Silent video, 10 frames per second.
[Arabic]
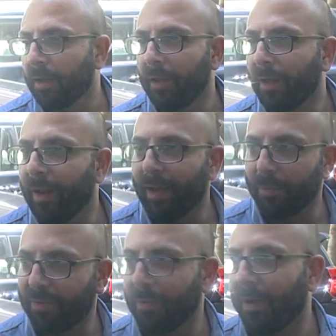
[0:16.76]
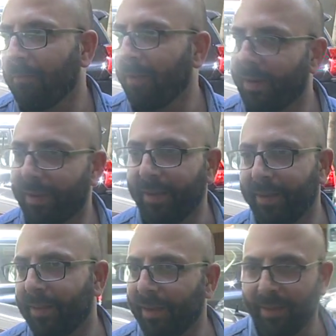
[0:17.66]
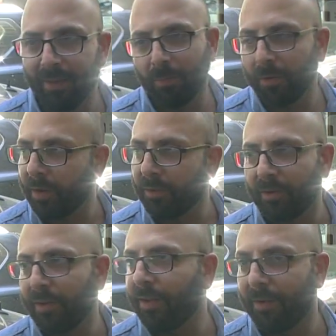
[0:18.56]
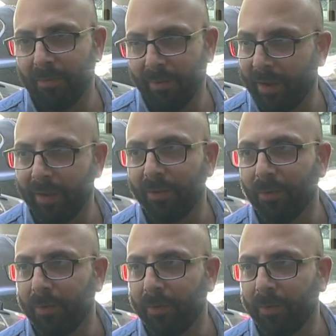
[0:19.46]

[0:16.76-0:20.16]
يعني هلا عم بسمعها منك يعني اكيد بكره ان شاء الله بنعيده